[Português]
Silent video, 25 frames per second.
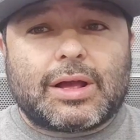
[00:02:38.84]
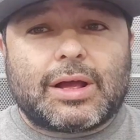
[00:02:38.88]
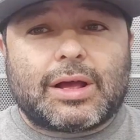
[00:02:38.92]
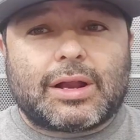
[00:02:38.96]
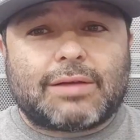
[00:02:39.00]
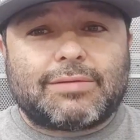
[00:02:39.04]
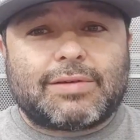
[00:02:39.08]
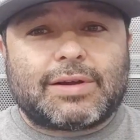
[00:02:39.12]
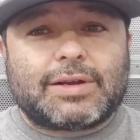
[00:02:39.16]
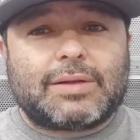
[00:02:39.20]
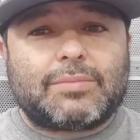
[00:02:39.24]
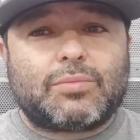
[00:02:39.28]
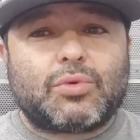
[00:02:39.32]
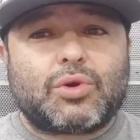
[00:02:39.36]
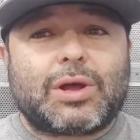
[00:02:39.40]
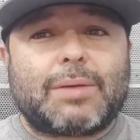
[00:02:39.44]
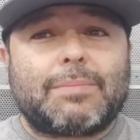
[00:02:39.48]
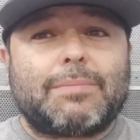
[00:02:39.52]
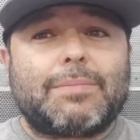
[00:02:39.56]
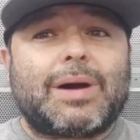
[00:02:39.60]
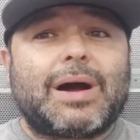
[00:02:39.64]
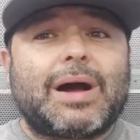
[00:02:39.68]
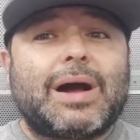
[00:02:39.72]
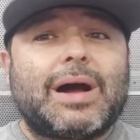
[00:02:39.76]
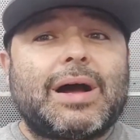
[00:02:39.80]
ela vai demorar
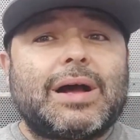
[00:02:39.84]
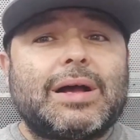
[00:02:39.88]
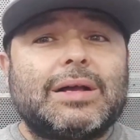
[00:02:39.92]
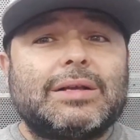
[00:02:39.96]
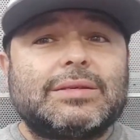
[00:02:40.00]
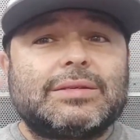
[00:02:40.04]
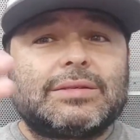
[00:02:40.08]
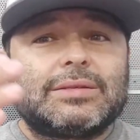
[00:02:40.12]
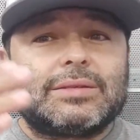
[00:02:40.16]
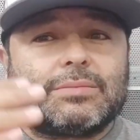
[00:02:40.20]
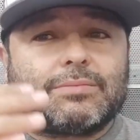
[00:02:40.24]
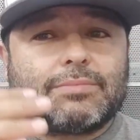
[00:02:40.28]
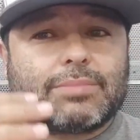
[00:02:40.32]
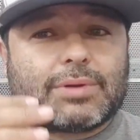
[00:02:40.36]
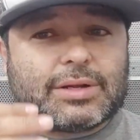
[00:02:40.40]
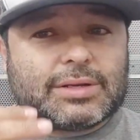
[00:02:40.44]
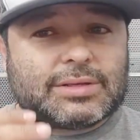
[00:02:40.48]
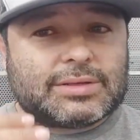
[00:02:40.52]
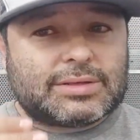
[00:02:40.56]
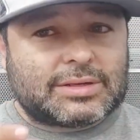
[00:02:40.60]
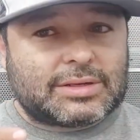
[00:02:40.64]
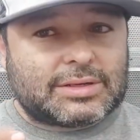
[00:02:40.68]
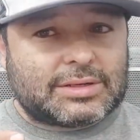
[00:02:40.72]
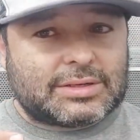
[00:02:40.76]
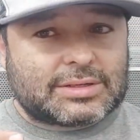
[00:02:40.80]
mais para
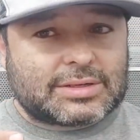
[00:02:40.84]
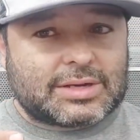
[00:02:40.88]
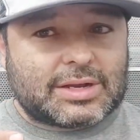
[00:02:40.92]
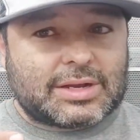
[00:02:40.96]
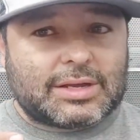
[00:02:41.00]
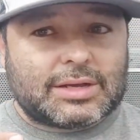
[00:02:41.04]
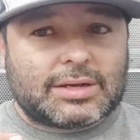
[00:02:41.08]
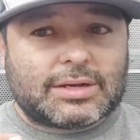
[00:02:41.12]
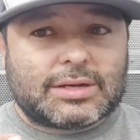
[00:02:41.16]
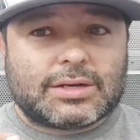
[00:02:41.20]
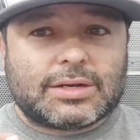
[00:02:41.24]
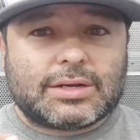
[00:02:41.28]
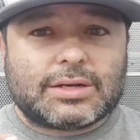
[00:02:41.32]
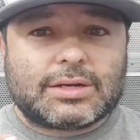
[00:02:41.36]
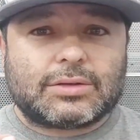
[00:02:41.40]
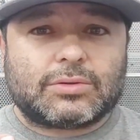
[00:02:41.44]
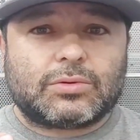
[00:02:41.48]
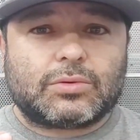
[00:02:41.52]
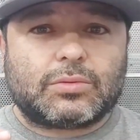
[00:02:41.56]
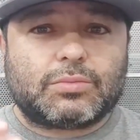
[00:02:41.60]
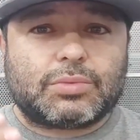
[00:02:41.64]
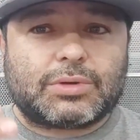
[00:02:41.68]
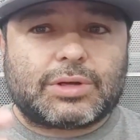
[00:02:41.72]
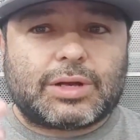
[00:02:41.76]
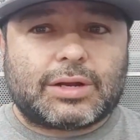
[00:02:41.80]
estar
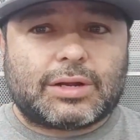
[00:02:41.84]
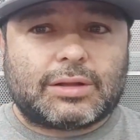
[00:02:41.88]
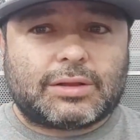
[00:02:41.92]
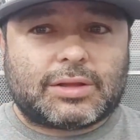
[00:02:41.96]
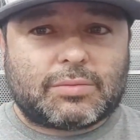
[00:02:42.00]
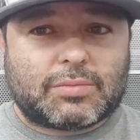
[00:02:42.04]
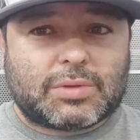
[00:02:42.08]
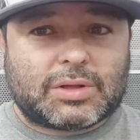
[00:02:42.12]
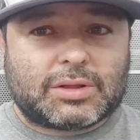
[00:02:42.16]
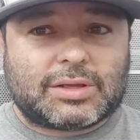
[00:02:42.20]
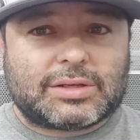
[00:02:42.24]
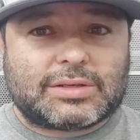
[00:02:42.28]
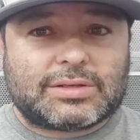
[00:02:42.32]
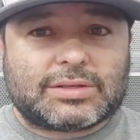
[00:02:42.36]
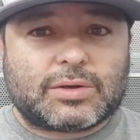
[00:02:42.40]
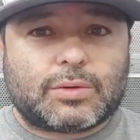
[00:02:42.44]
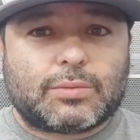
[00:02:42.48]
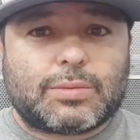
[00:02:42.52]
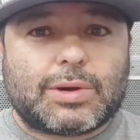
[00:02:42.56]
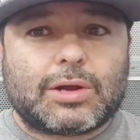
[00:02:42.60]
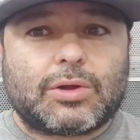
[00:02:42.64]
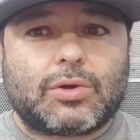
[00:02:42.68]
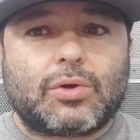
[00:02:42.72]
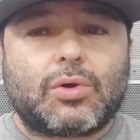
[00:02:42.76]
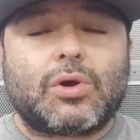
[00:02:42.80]
descarregando, porque ela tem uma tensão
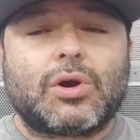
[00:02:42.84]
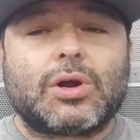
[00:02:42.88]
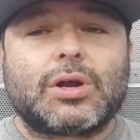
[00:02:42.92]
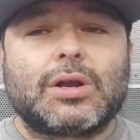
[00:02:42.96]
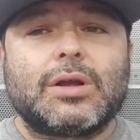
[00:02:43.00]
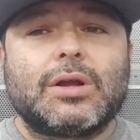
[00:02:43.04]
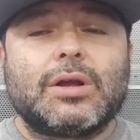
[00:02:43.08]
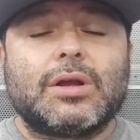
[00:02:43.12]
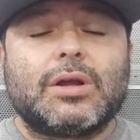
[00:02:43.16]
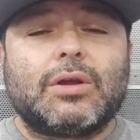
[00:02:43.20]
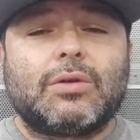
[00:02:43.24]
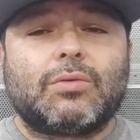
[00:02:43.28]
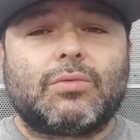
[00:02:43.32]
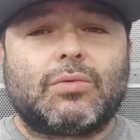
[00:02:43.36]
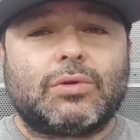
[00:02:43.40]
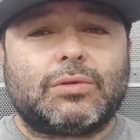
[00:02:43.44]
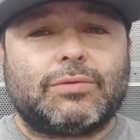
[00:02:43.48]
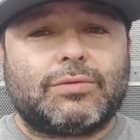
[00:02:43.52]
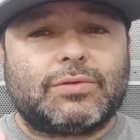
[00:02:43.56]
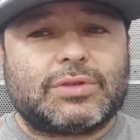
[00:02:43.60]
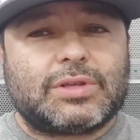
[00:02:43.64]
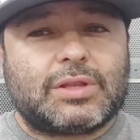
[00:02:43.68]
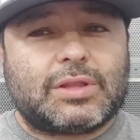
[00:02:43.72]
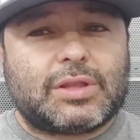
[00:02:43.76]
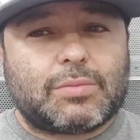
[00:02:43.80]
maior.
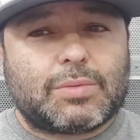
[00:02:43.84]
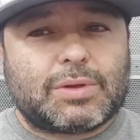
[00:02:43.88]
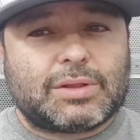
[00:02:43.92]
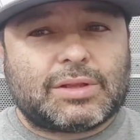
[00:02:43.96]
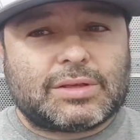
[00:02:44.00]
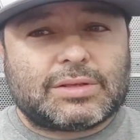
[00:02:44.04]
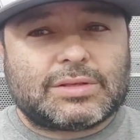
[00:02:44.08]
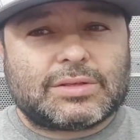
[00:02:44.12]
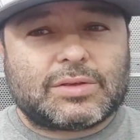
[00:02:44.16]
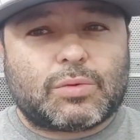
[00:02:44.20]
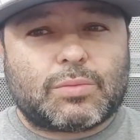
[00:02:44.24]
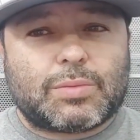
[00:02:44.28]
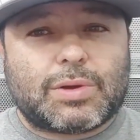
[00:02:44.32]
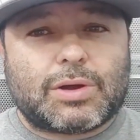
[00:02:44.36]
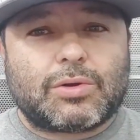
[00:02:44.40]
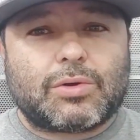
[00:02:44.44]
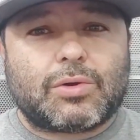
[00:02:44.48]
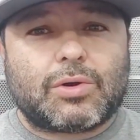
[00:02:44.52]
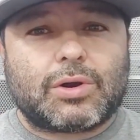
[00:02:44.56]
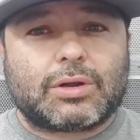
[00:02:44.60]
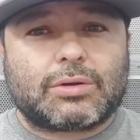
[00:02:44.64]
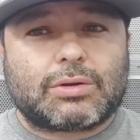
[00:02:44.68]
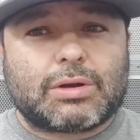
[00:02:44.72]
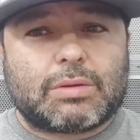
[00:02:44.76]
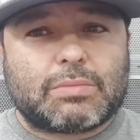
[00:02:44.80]
Quando você tem uma tensão
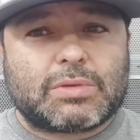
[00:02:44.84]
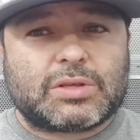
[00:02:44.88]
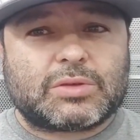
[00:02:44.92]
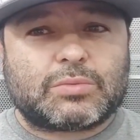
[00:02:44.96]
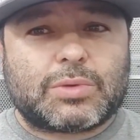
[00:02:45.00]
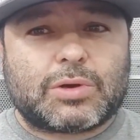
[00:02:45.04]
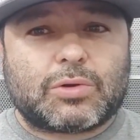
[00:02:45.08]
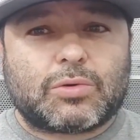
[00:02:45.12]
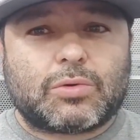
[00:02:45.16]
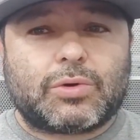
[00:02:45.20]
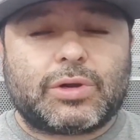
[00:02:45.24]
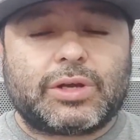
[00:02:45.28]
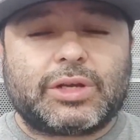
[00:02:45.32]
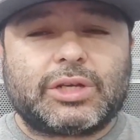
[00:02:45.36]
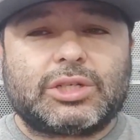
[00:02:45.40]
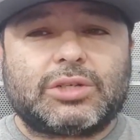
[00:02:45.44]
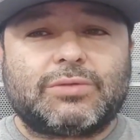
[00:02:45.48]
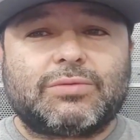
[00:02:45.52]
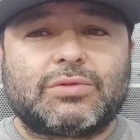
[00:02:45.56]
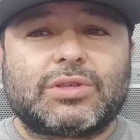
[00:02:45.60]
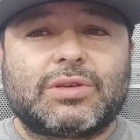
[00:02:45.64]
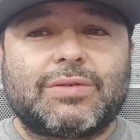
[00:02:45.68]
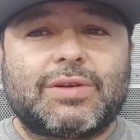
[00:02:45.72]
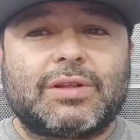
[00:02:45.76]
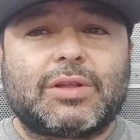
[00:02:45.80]
maior com a mesma
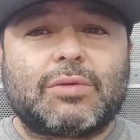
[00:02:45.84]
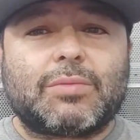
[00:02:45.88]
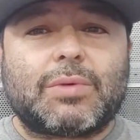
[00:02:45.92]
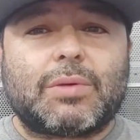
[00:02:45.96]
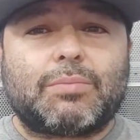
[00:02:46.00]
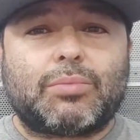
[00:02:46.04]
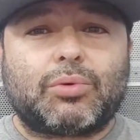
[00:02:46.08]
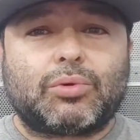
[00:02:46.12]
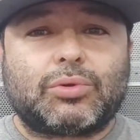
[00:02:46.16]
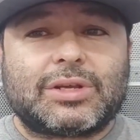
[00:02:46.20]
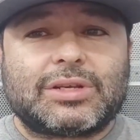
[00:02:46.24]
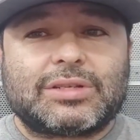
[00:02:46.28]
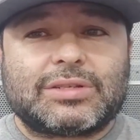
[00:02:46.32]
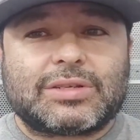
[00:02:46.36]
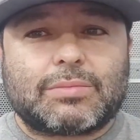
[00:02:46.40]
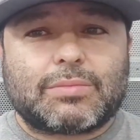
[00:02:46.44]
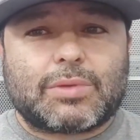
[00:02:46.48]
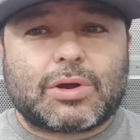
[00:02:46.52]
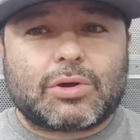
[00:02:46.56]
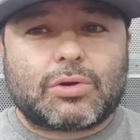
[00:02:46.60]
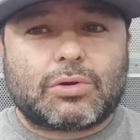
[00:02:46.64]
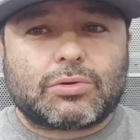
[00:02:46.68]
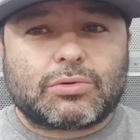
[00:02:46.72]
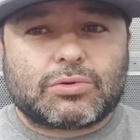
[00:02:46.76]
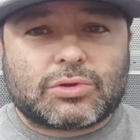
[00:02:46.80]
corrente, você vai ter uma potência
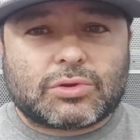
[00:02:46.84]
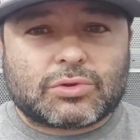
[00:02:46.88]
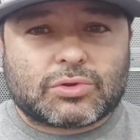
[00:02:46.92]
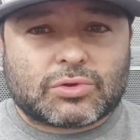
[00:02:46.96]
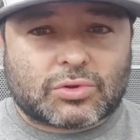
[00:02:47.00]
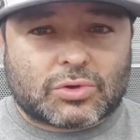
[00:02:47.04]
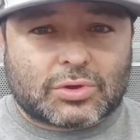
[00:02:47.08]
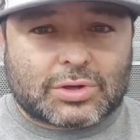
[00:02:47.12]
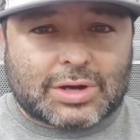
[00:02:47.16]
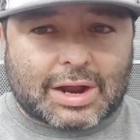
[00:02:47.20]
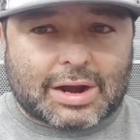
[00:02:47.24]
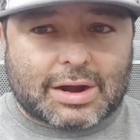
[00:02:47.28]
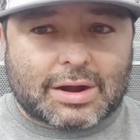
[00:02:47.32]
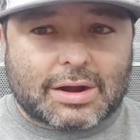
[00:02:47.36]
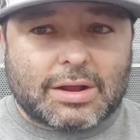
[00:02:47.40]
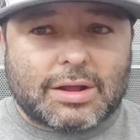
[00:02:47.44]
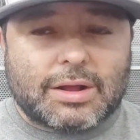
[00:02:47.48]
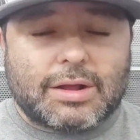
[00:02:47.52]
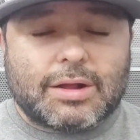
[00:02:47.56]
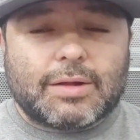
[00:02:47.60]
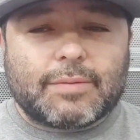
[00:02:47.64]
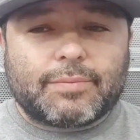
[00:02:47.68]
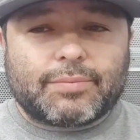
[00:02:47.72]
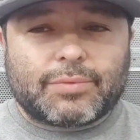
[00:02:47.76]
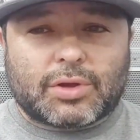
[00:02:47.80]
maior no seu sonar.
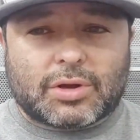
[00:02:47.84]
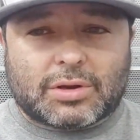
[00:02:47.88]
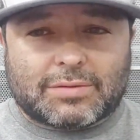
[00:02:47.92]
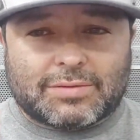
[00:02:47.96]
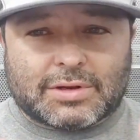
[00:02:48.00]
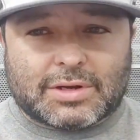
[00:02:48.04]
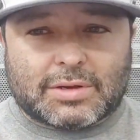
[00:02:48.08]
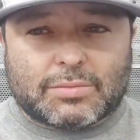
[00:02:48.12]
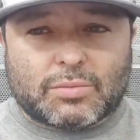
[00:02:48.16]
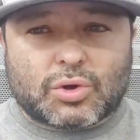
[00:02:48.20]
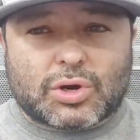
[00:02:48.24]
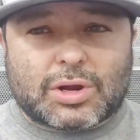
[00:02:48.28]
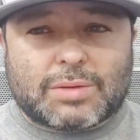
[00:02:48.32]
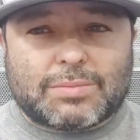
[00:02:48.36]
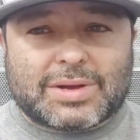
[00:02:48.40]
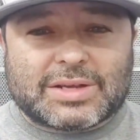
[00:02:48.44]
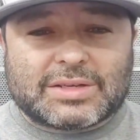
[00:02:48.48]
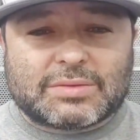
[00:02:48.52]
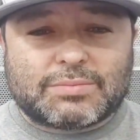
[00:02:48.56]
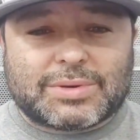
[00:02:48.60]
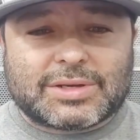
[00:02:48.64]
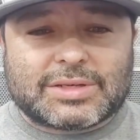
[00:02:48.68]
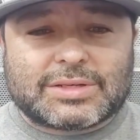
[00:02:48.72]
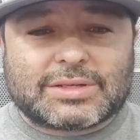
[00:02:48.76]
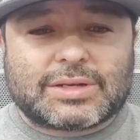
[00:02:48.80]
Então ela vai demorar
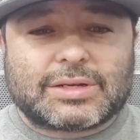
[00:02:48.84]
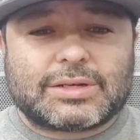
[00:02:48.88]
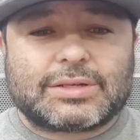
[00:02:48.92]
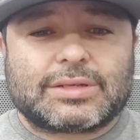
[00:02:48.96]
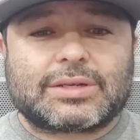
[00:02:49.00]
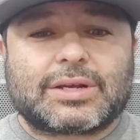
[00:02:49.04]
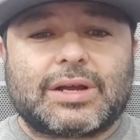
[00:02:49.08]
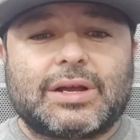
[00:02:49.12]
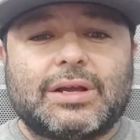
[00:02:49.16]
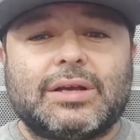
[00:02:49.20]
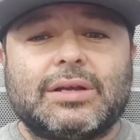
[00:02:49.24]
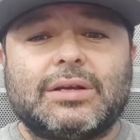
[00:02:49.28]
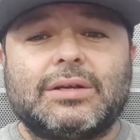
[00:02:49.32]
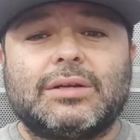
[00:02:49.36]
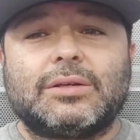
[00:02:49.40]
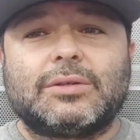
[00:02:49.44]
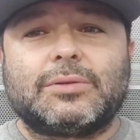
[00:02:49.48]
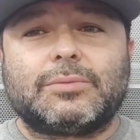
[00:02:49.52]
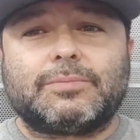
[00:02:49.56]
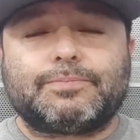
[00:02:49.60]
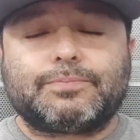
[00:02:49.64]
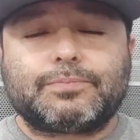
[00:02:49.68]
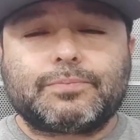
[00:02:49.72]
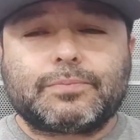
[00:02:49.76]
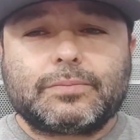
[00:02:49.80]
mais para estar
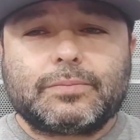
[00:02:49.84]
descarregando.